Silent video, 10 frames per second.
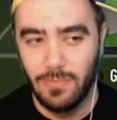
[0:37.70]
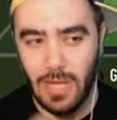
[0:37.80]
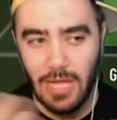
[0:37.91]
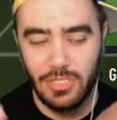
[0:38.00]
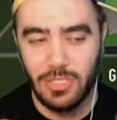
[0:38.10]

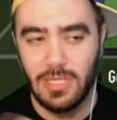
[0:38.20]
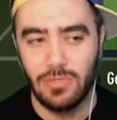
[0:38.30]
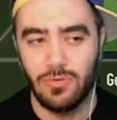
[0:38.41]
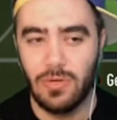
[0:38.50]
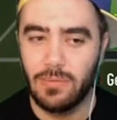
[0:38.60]

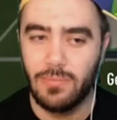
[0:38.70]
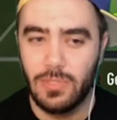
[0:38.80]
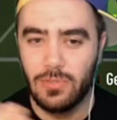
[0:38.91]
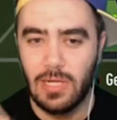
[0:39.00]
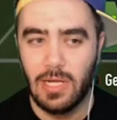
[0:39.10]
açtıktan sonra
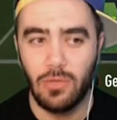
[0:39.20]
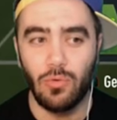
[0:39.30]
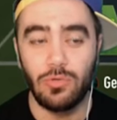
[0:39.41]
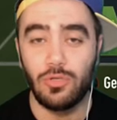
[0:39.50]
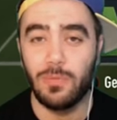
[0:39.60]
bir güzel kadro
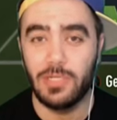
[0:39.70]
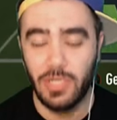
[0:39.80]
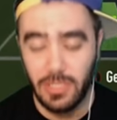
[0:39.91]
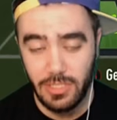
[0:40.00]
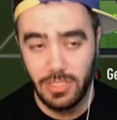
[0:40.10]
oluşturmaya
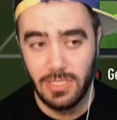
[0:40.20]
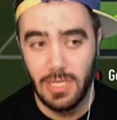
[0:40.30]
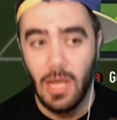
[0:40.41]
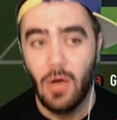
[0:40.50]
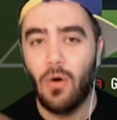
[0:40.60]
çalışacağız.
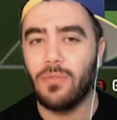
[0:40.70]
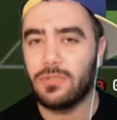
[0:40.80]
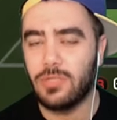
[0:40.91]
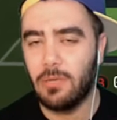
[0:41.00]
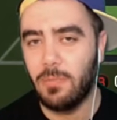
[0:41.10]
Ondan
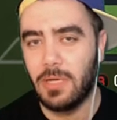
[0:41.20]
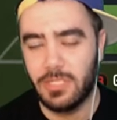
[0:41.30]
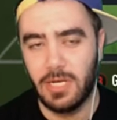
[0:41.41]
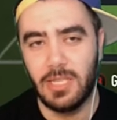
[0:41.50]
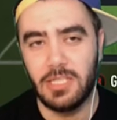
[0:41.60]
sonra bir
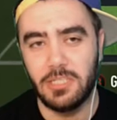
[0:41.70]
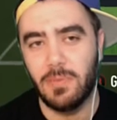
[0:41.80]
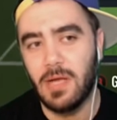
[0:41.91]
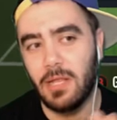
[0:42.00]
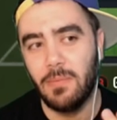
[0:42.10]
maçlara gideceğiz.
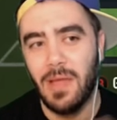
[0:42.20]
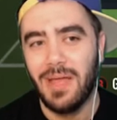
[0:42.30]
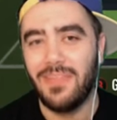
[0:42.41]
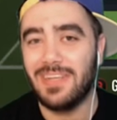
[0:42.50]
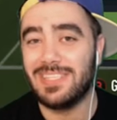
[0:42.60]
Bakalım
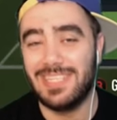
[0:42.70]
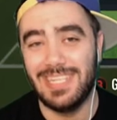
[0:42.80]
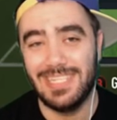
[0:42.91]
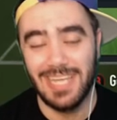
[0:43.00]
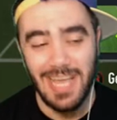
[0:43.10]
nasıl
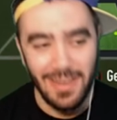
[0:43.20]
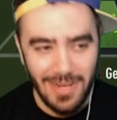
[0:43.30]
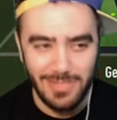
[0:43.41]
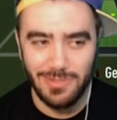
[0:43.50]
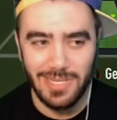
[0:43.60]
gidecek,
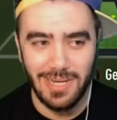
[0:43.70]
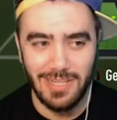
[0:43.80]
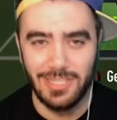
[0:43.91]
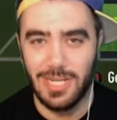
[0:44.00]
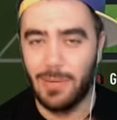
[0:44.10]
nasıl olacak
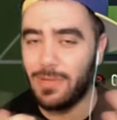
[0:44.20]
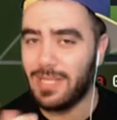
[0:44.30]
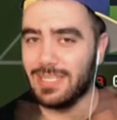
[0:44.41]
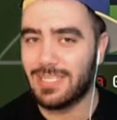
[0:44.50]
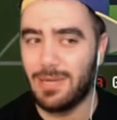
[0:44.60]
arkadaşlar. Abone
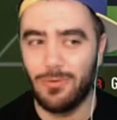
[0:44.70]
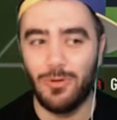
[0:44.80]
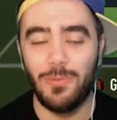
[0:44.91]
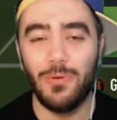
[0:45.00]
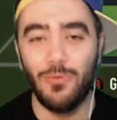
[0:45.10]
değilseniz abone
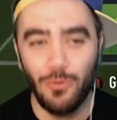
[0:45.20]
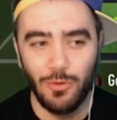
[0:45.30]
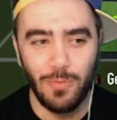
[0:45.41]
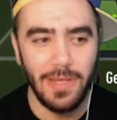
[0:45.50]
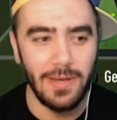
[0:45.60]
olmayı
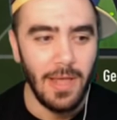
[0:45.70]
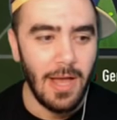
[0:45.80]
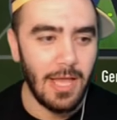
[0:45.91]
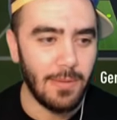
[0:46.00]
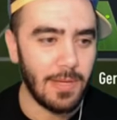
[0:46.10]
unutmayın.
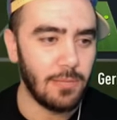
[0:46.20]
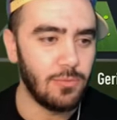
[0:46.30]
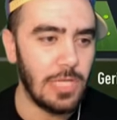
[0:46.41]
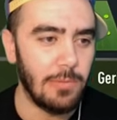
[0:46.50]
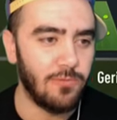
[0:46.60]
Hadi bakalım
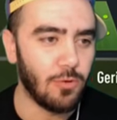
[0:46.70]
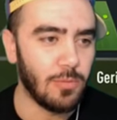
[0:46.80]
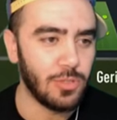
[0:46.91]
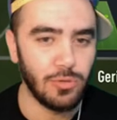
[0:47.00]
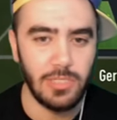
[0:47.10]
güzel bir
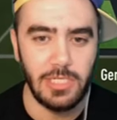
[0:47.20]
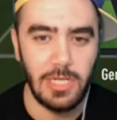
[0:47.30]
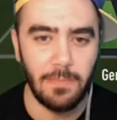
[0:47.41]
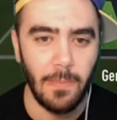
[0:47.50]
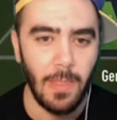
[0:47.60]
formasyon
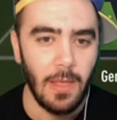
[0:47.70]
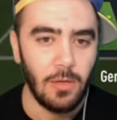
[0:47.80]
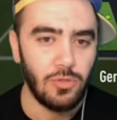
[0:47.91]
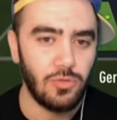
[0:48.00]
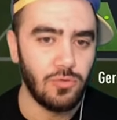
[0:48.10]
seçelim.
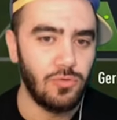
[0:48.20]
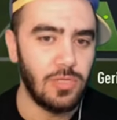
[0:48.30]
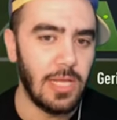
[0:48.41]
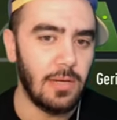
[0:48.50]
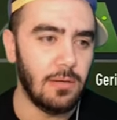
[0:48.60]
Şu
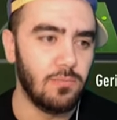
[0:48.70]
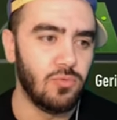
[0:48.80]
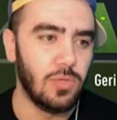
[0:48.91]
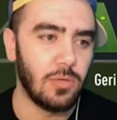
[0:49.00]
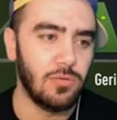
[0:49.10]
güzel,
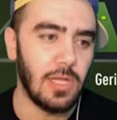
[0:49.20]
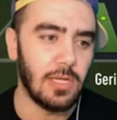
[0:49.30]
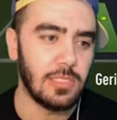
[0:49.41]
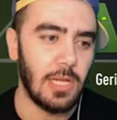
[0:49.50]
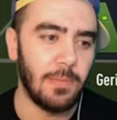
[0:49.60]
bu da güzel
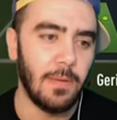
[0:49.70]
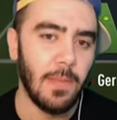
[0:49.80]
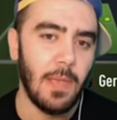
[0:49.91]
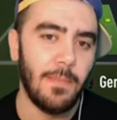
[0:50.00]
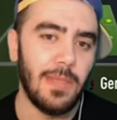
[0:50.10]
asıl ama
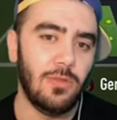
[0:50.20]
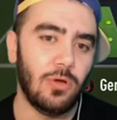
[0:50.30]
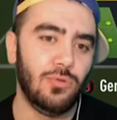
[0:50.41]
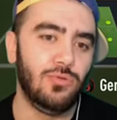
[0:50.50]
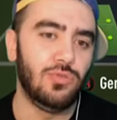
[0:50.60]
ben
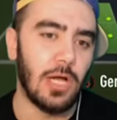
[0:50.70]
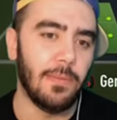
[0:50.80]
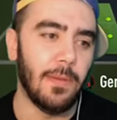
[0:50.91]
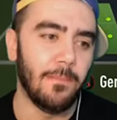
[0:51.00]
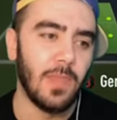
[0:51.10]
4-3-3
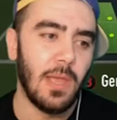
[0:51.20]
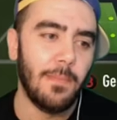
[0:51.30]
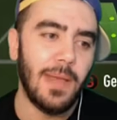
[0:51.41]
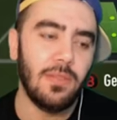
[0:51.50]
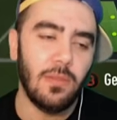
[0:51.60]
abi.
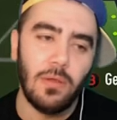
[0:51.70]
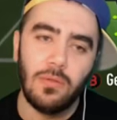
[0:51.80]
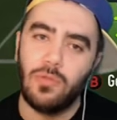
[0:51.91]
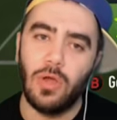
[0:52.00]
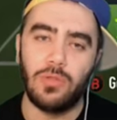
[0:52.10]
Ben
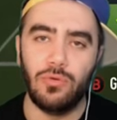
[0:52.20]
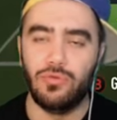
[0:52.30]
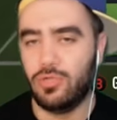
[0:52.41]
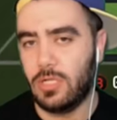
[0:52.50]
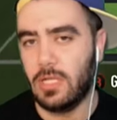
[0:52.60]

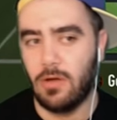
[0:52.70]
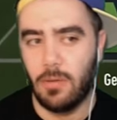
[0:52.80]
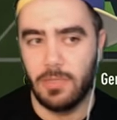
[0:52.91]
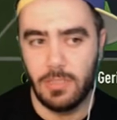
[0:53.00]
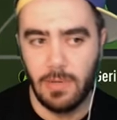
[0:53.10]
4-3-3 ile
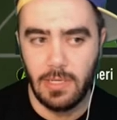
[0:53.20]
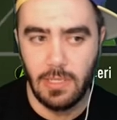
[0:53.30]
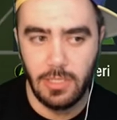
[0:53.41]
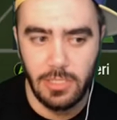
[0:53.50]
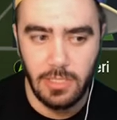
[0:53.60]
devam edeceğim
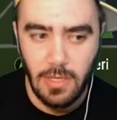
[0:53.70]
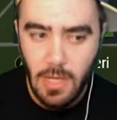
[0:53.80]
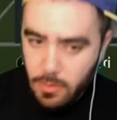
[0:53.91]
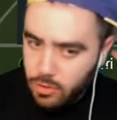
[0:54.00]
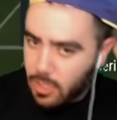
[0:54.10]
arkadaşlar.
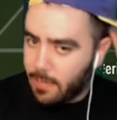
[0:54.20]
Şöyle